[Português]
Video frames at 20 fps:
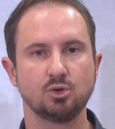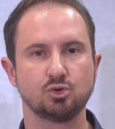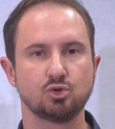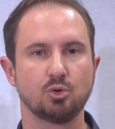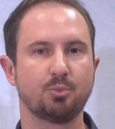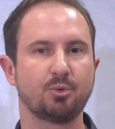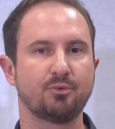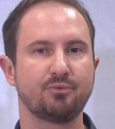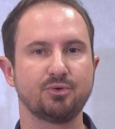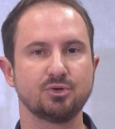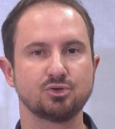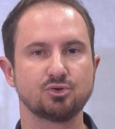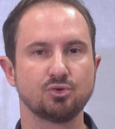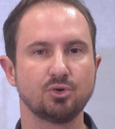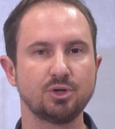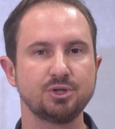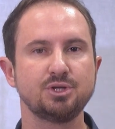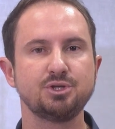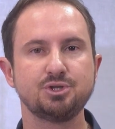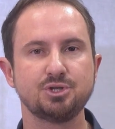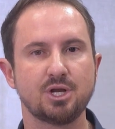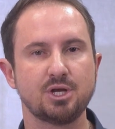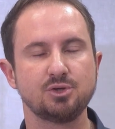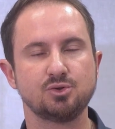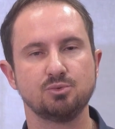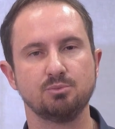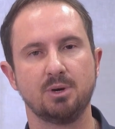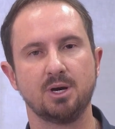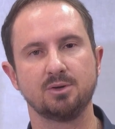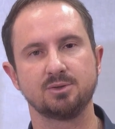eu sou professor de
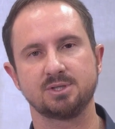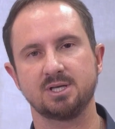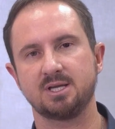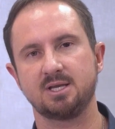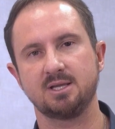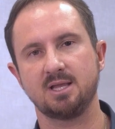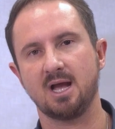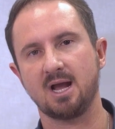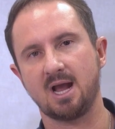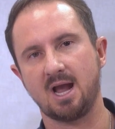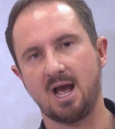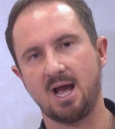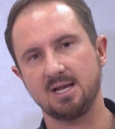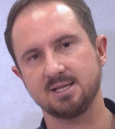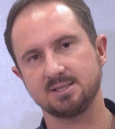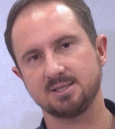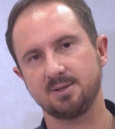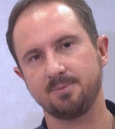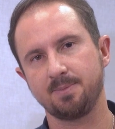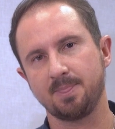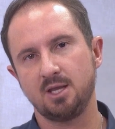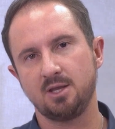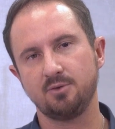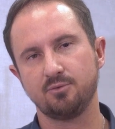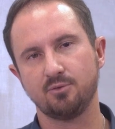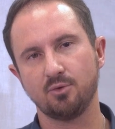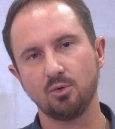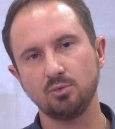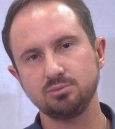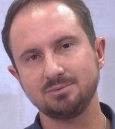direitos humanos aqui da casa e
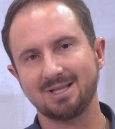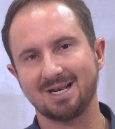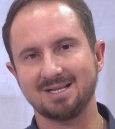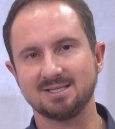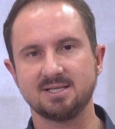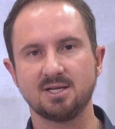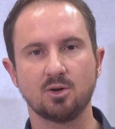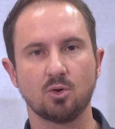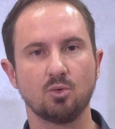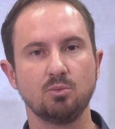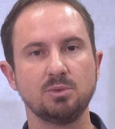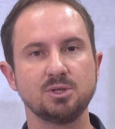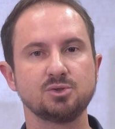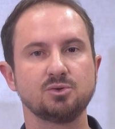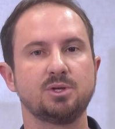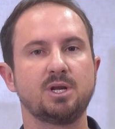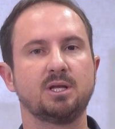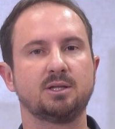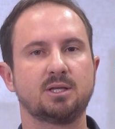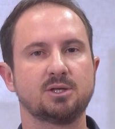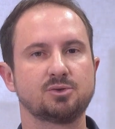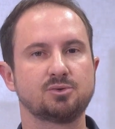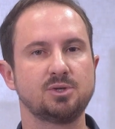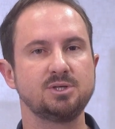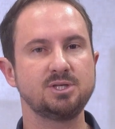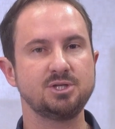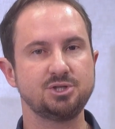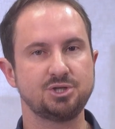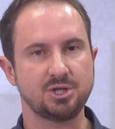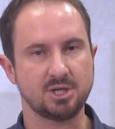vou trazer algumas
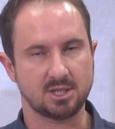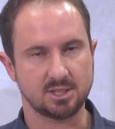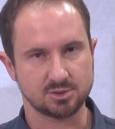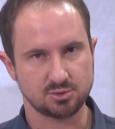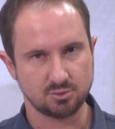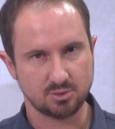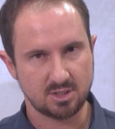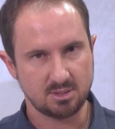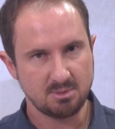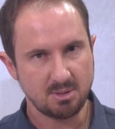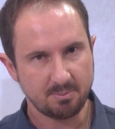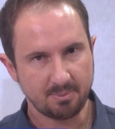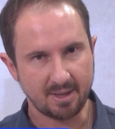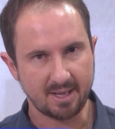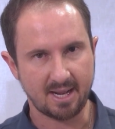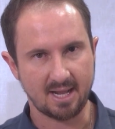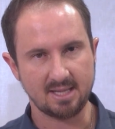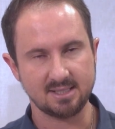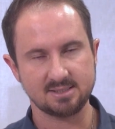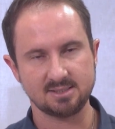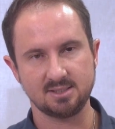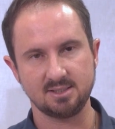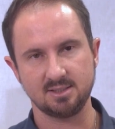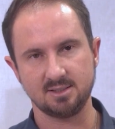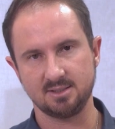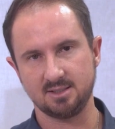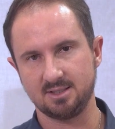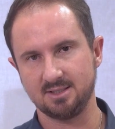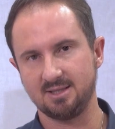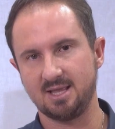orientações e dicas do que me parece
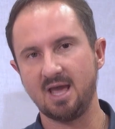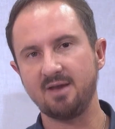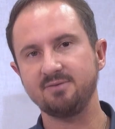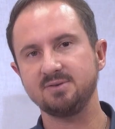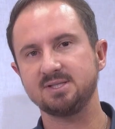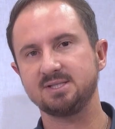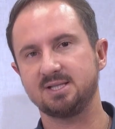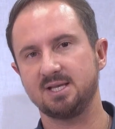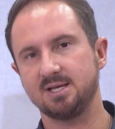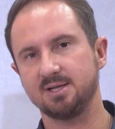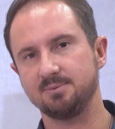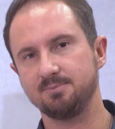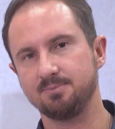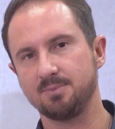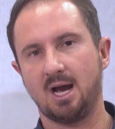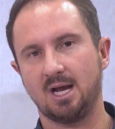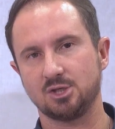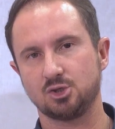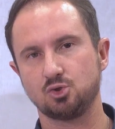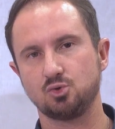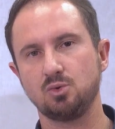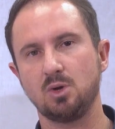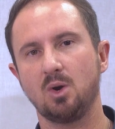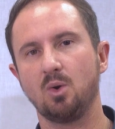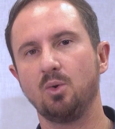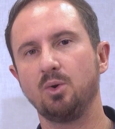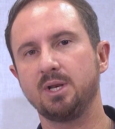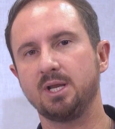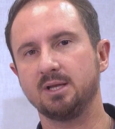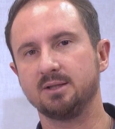que deve deve ser a sua
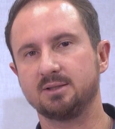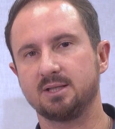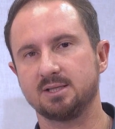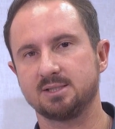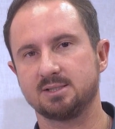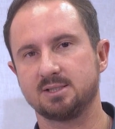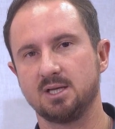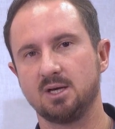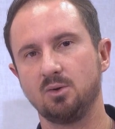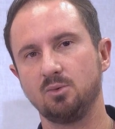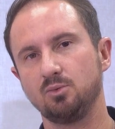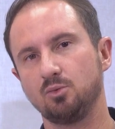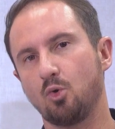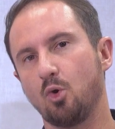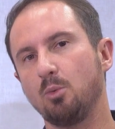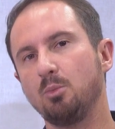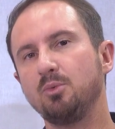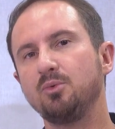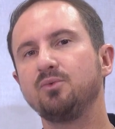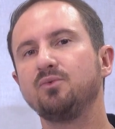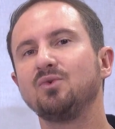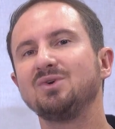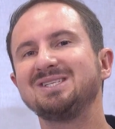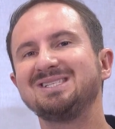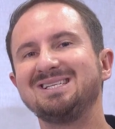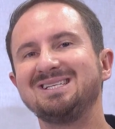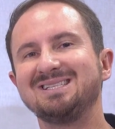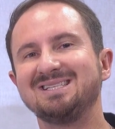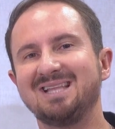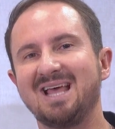orientação, como
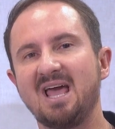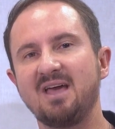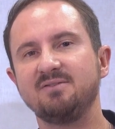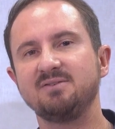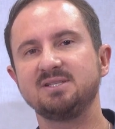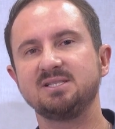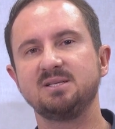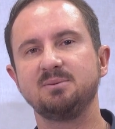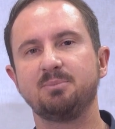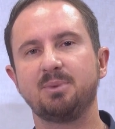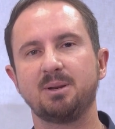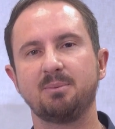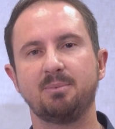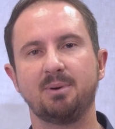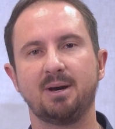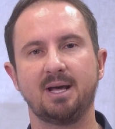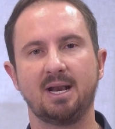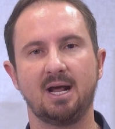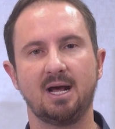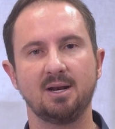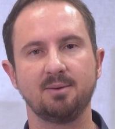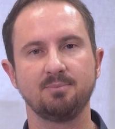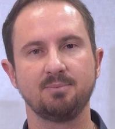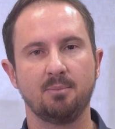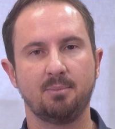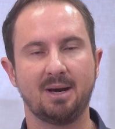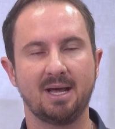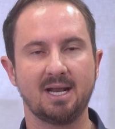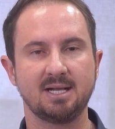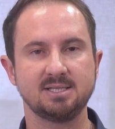você deve se preparar
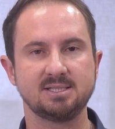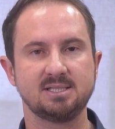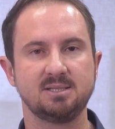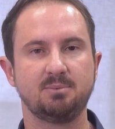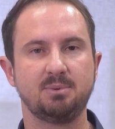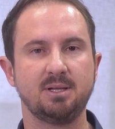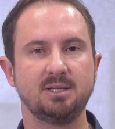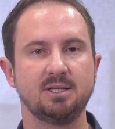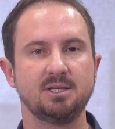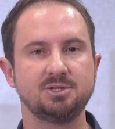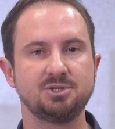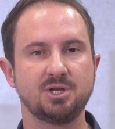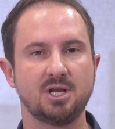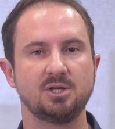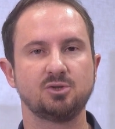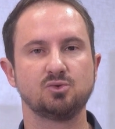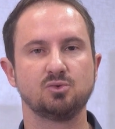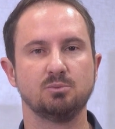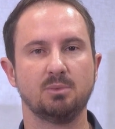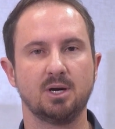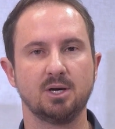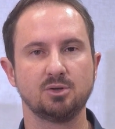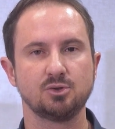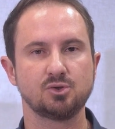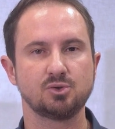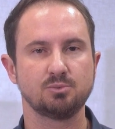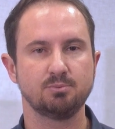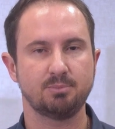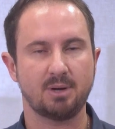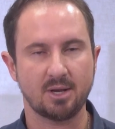para a disciplina de direitos
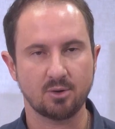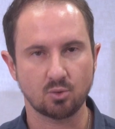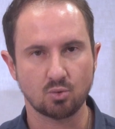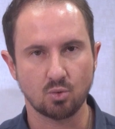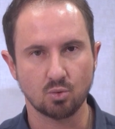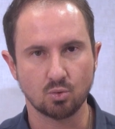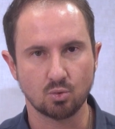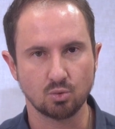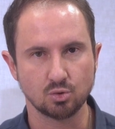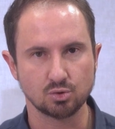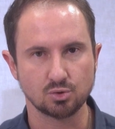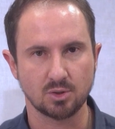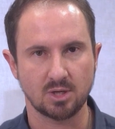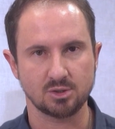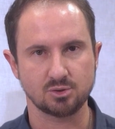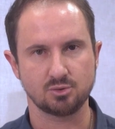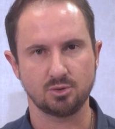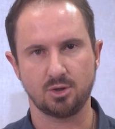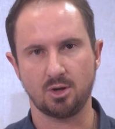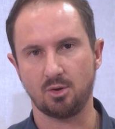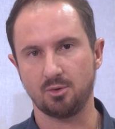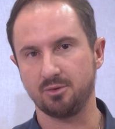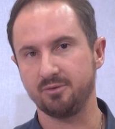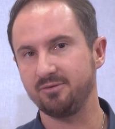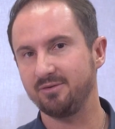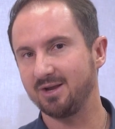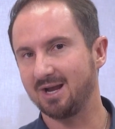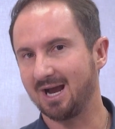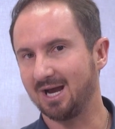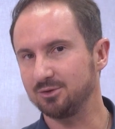humanos para o concurso nacional
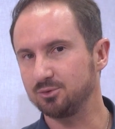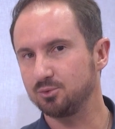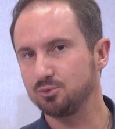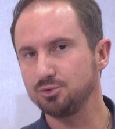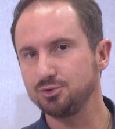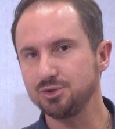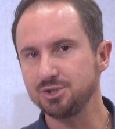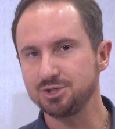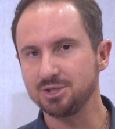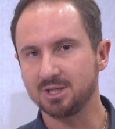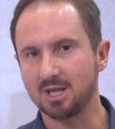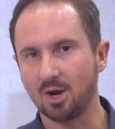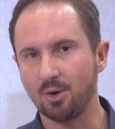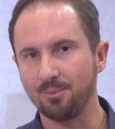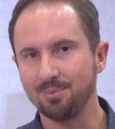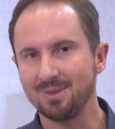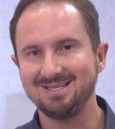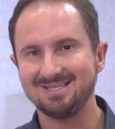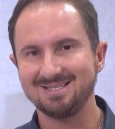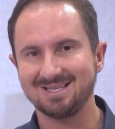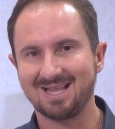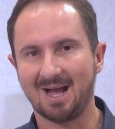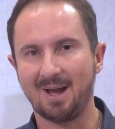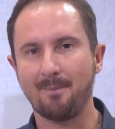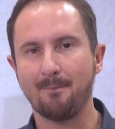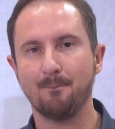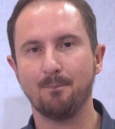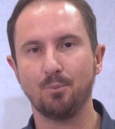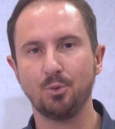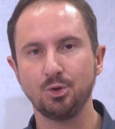unificado, cujo edital
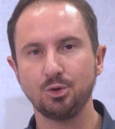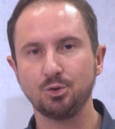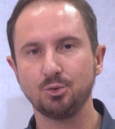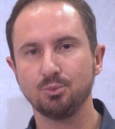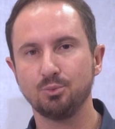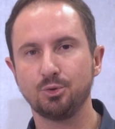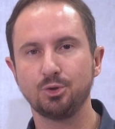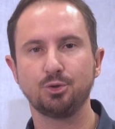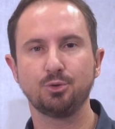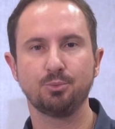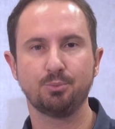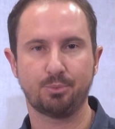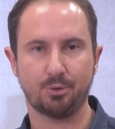está muito, muito